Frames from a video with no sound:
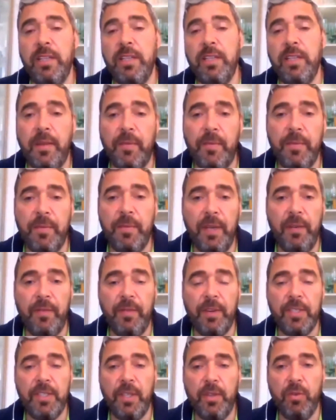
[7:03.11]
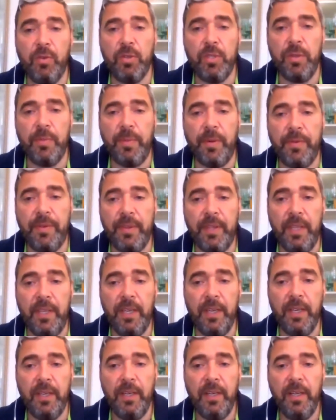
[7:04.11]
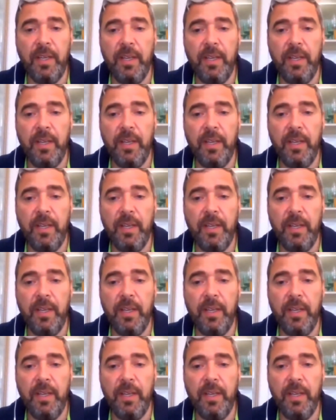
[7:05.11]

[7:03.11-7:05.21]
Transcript: самом деле ваш надежный проводник